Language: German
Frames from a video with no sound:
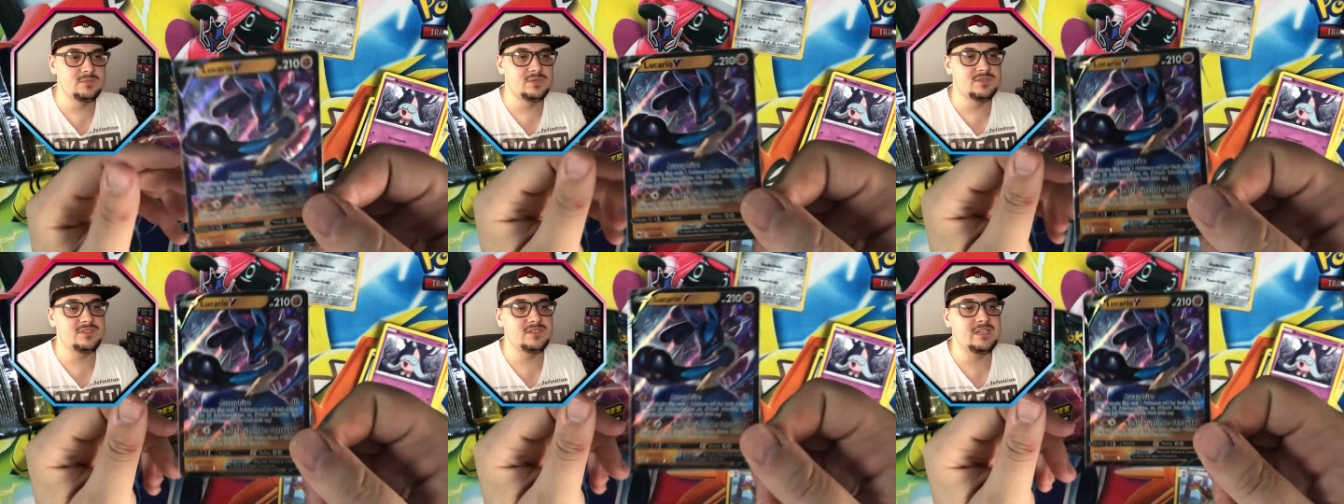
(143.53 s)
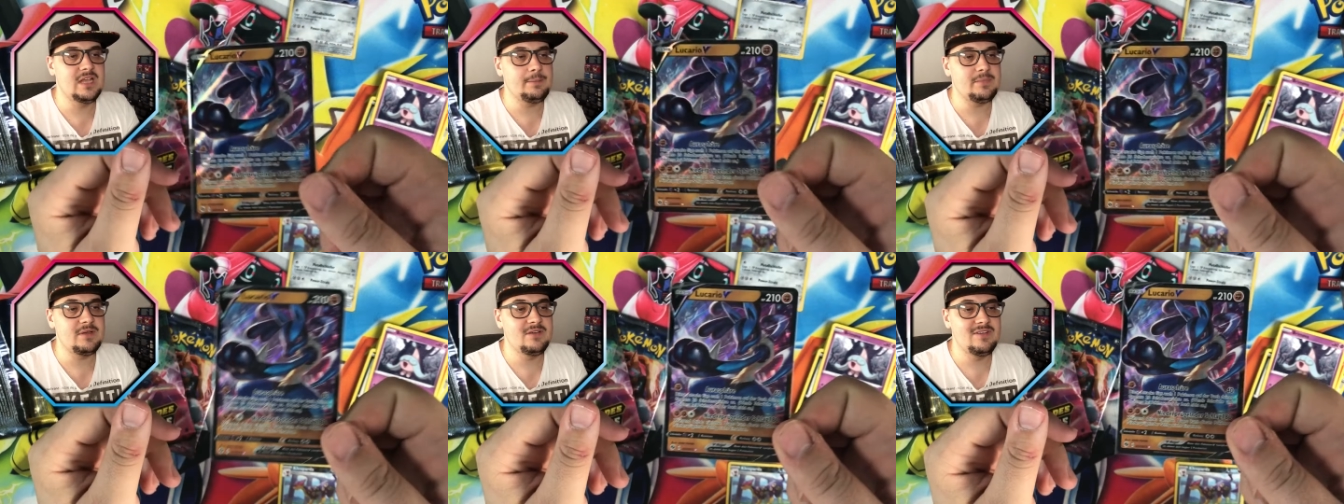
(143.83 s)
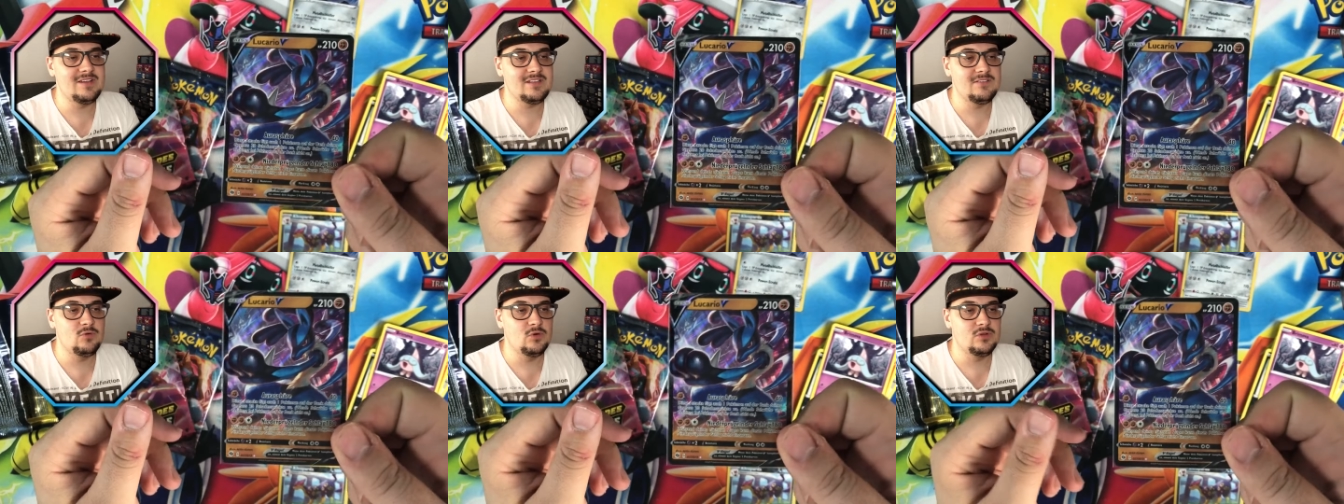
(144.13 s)
bisschen
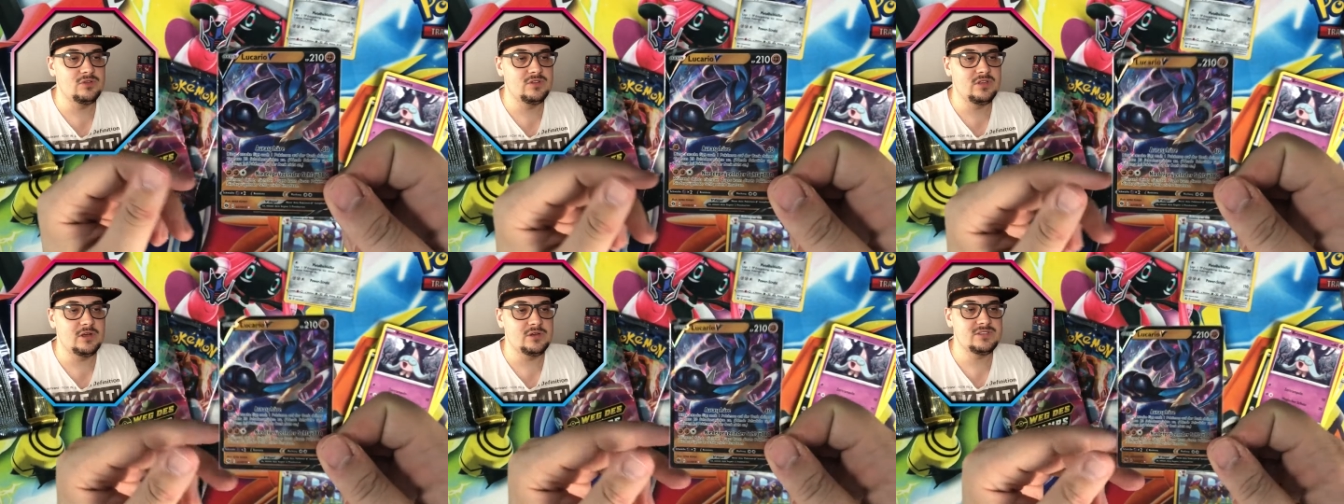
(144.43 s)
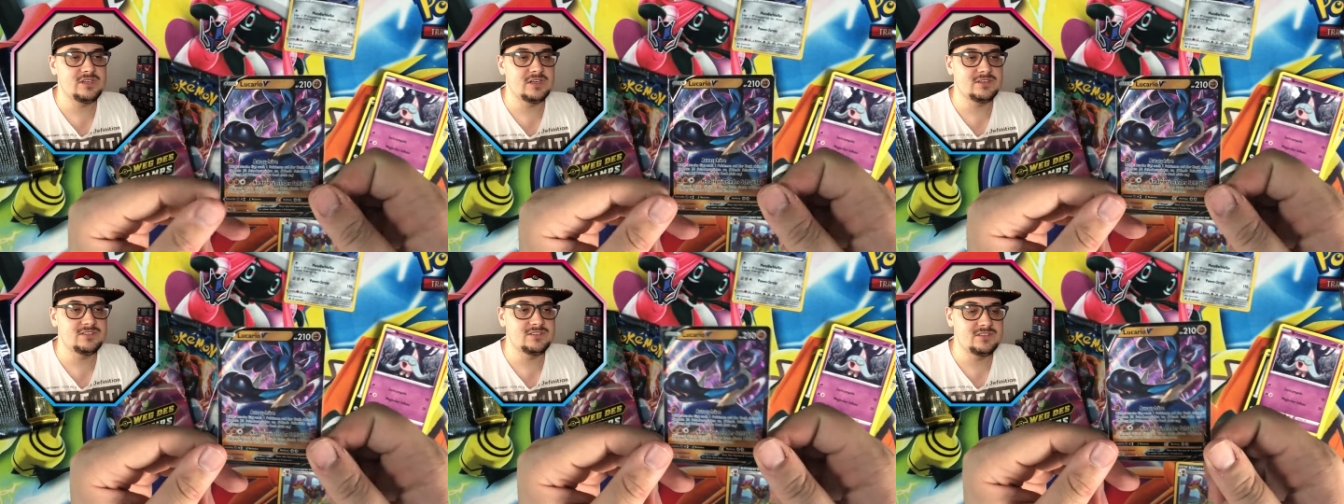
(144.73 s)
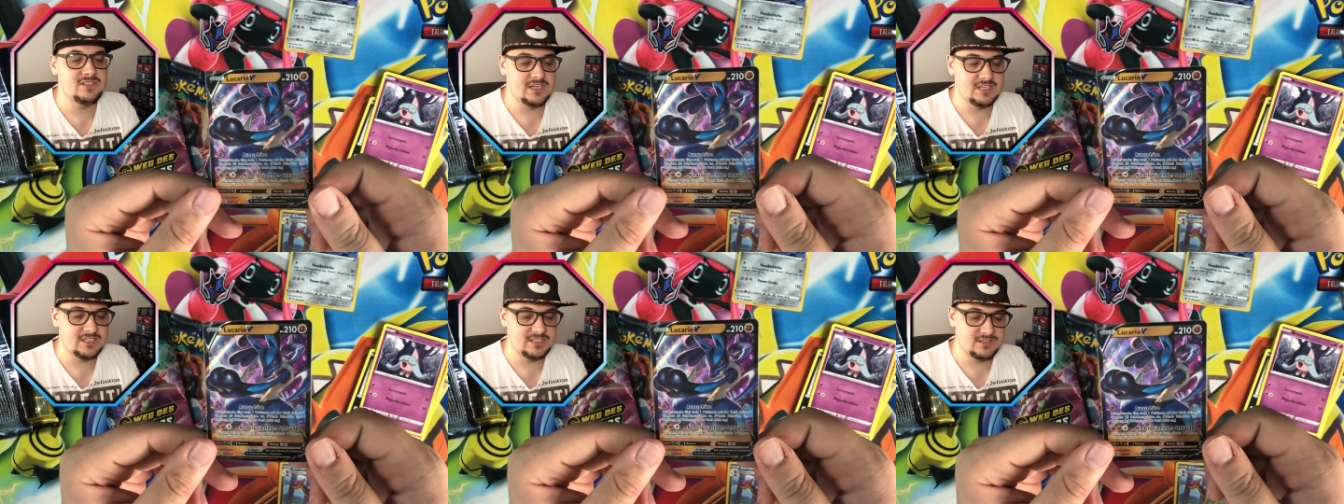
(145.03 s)
abgewertet worden, dadurch, dass es
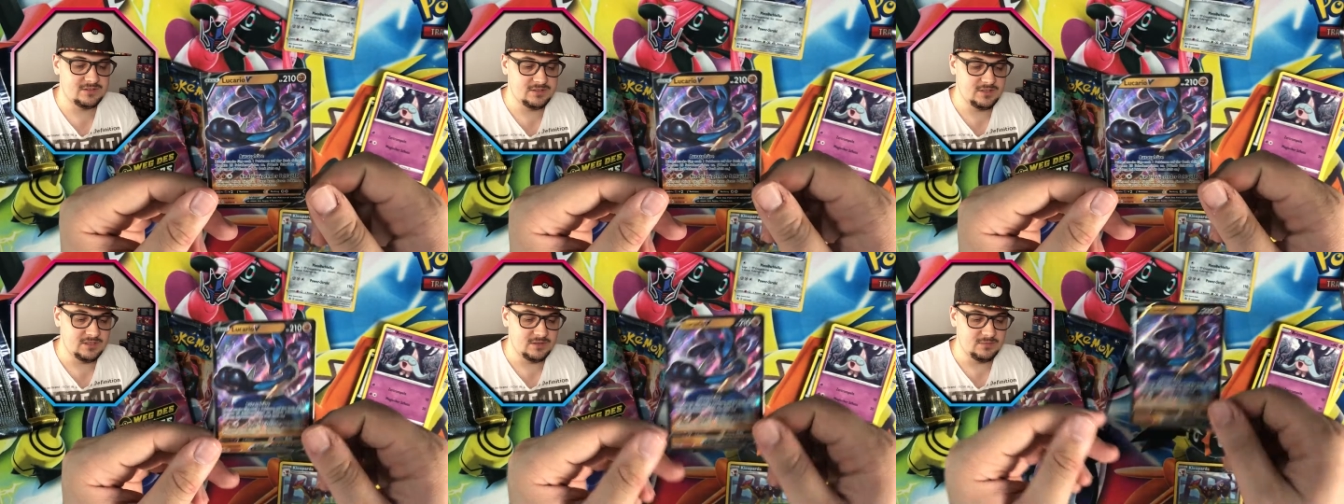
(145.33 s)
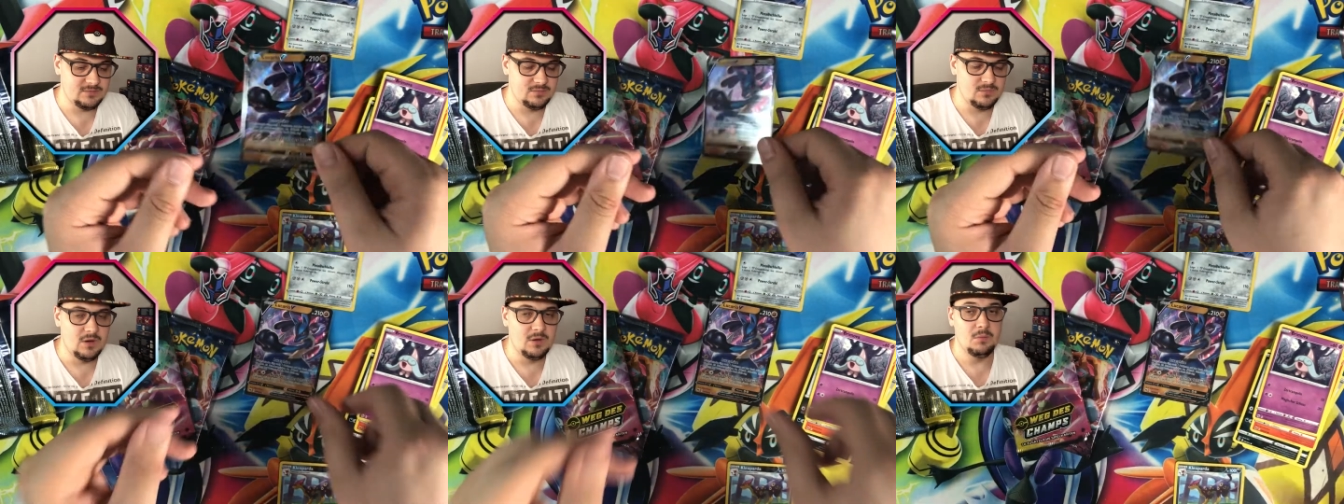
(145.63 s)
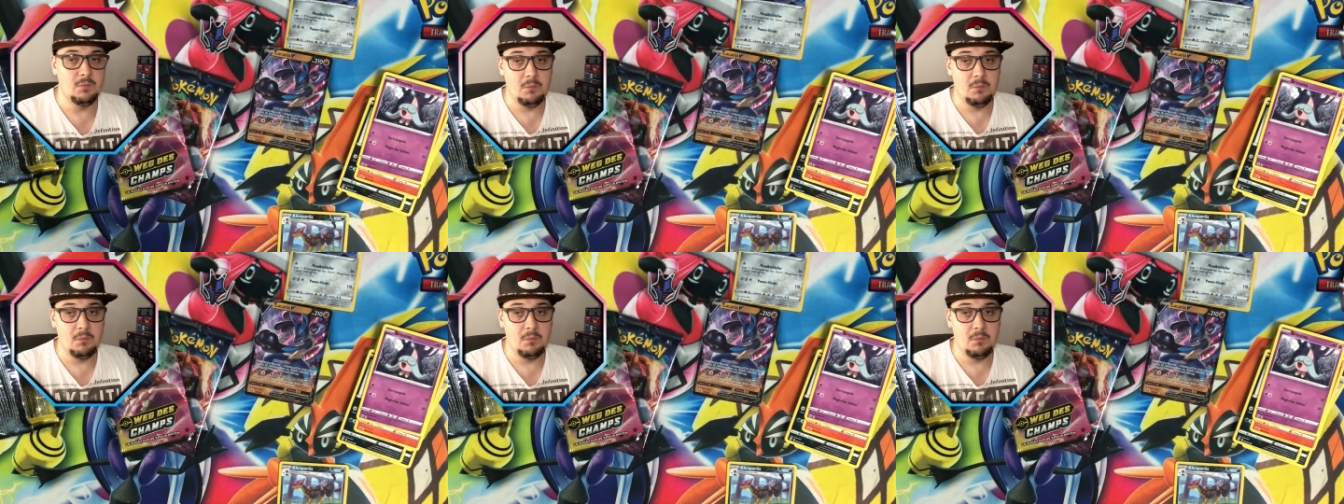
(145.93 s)
die als ähm,